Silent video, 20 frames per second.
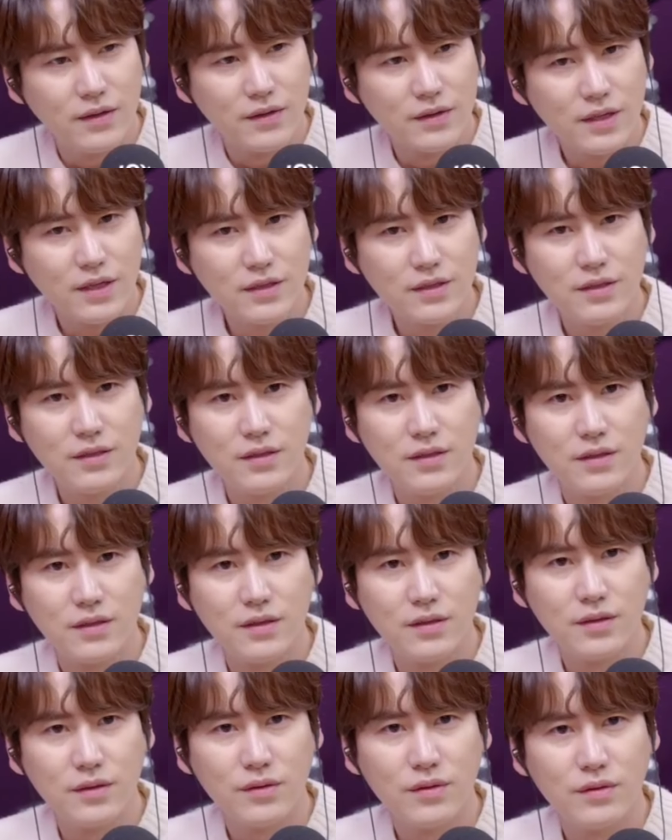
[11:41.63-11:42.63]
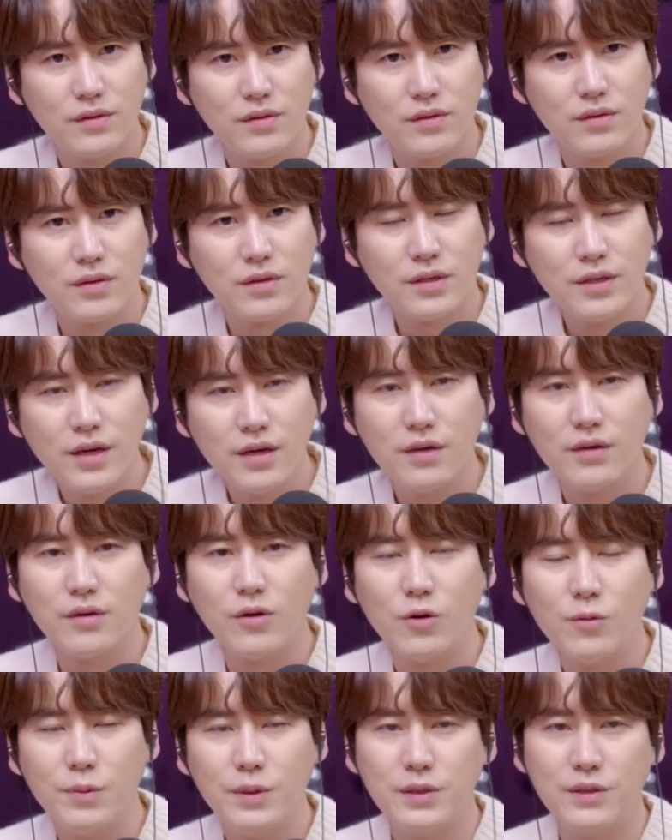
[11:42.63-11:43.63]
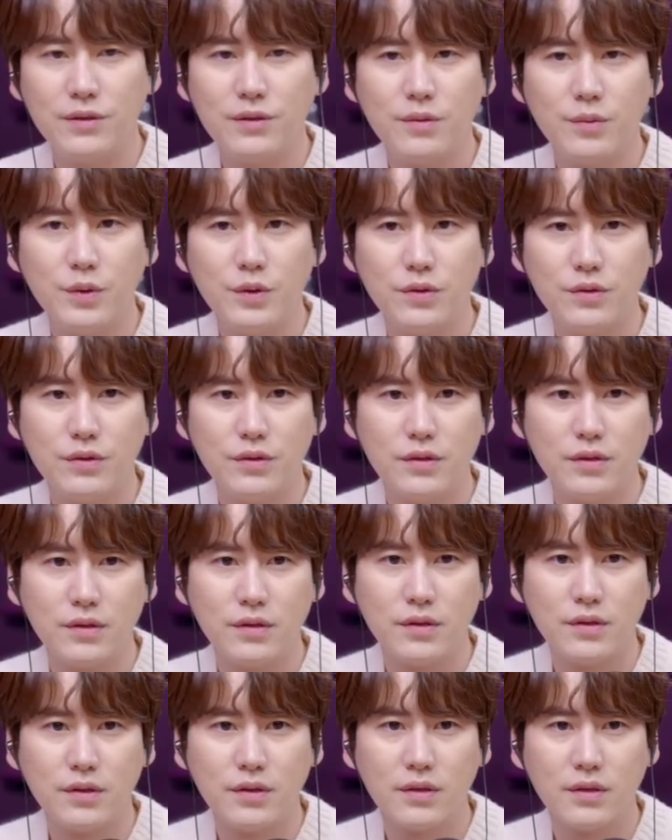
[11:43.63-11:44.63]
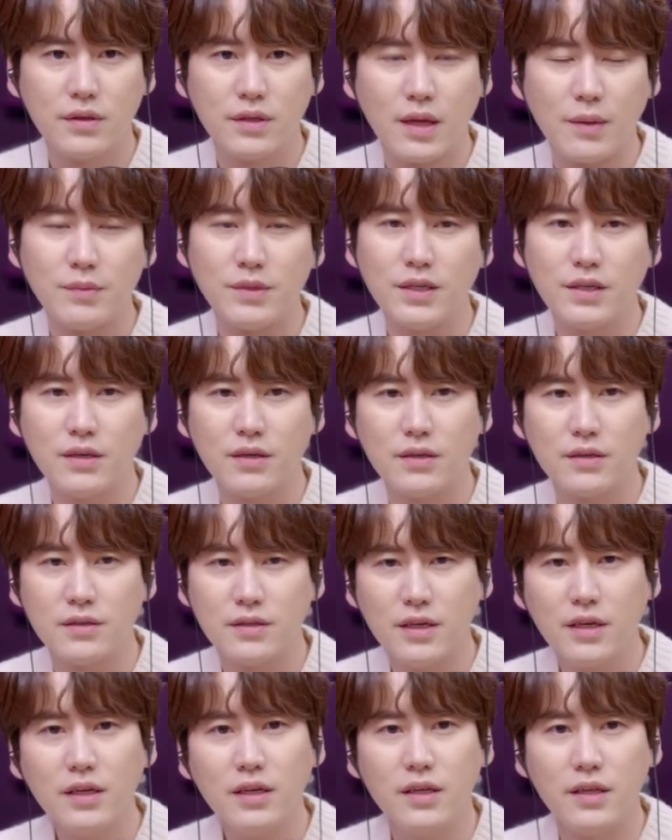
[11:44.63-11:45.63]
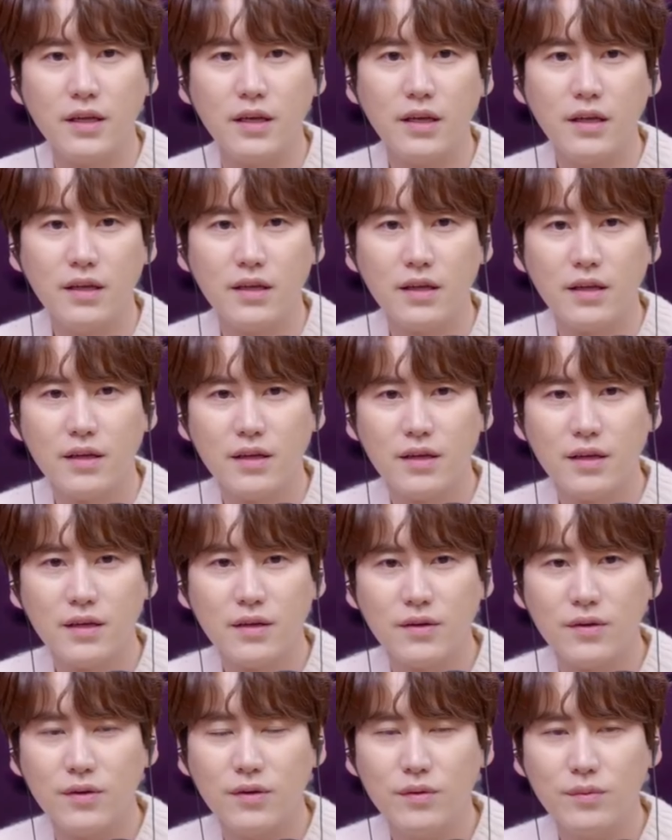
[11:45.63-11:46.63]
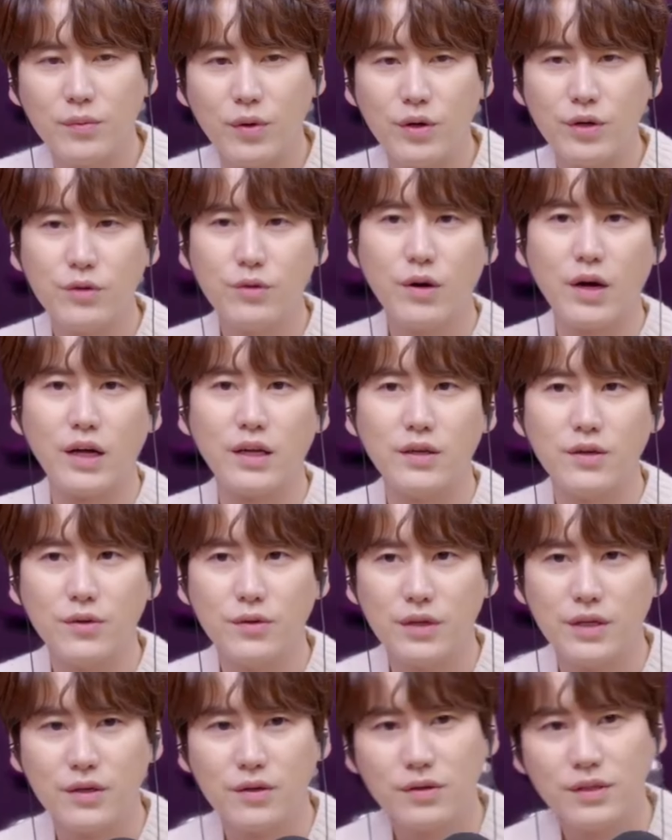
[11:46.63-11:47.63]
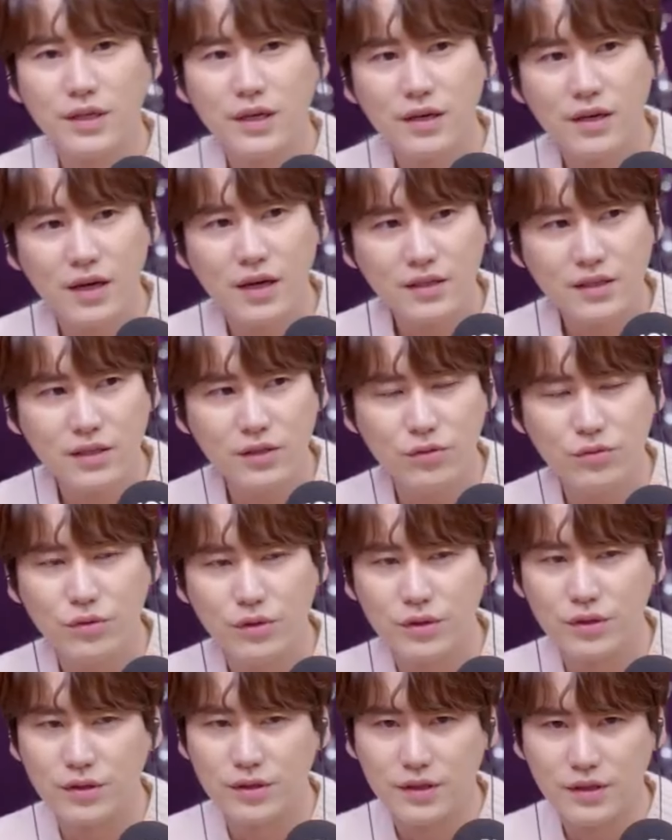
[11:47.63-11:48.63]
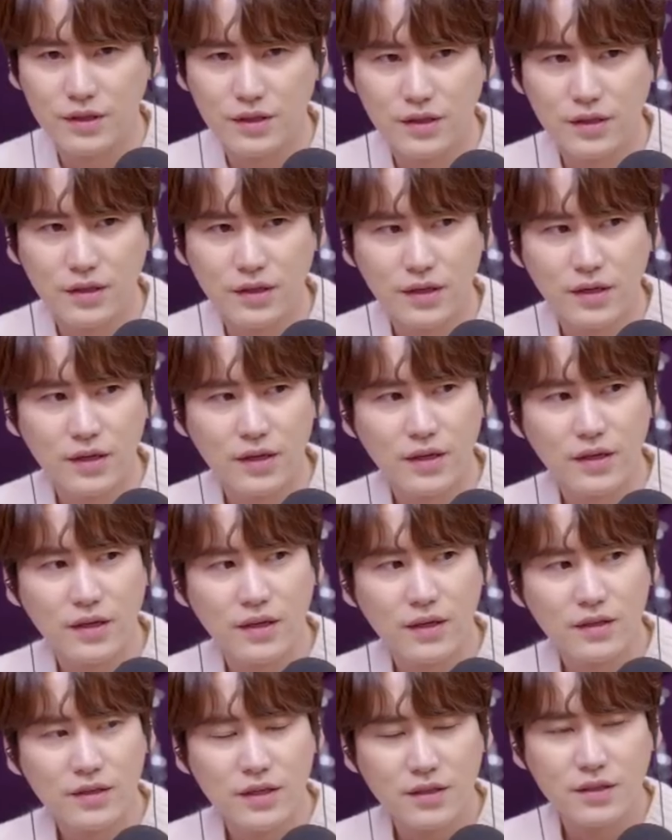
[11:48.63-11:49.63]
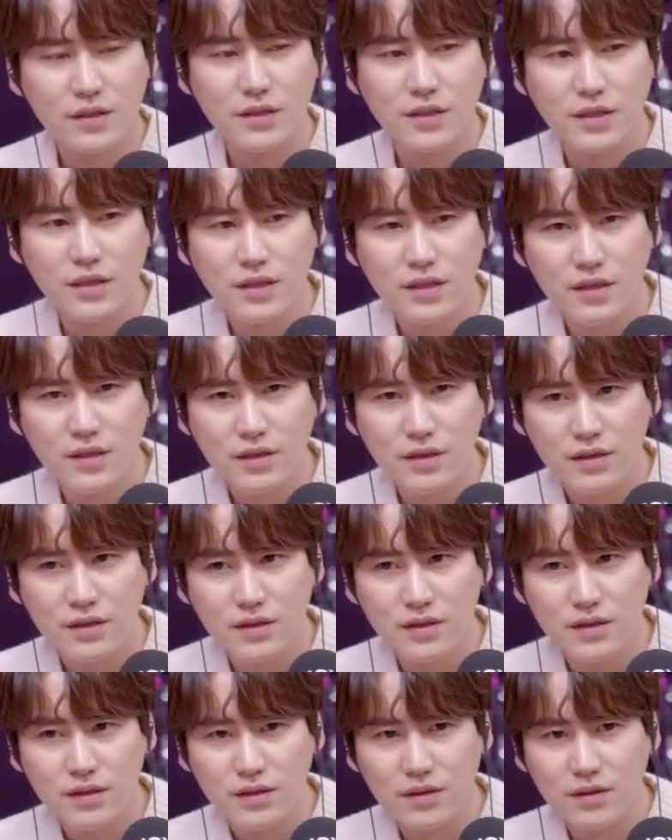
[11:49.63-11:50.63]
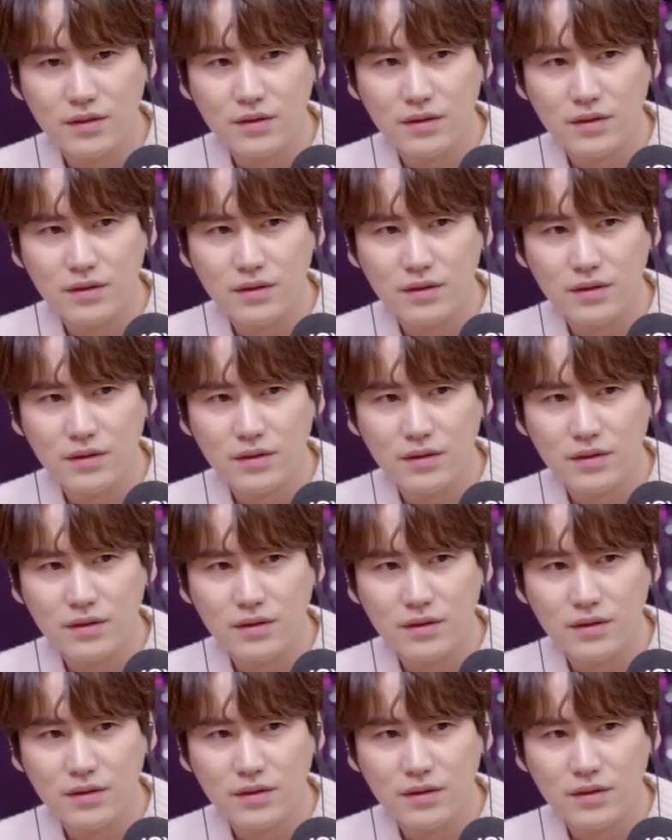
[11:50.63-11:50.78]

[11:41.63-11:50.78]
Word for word: 어, 사실 그냥 얼핏 들으면은 남자가 쓰레기네. 어? 버리고 가는 건 이런 생각을 하실 수도 있는데 사실 이